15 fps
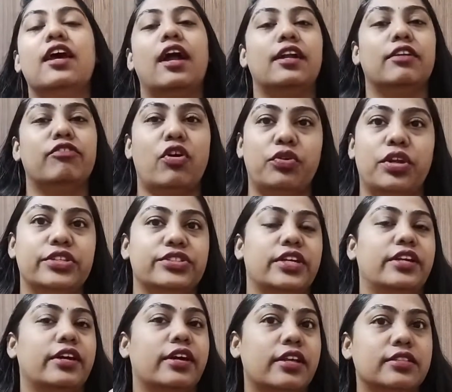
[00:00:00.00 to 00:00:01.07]
అంటే ఫౌండేషన్
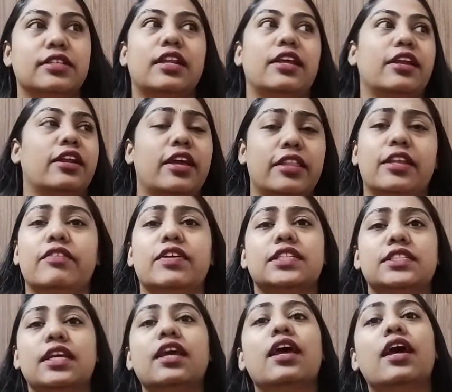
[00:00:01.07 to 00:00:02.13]
అయినా కన్సీలర్ అయినా ఏదైనా
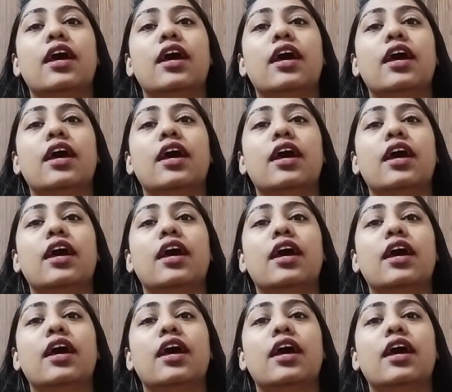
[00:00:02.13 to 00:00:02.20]
వేస్తే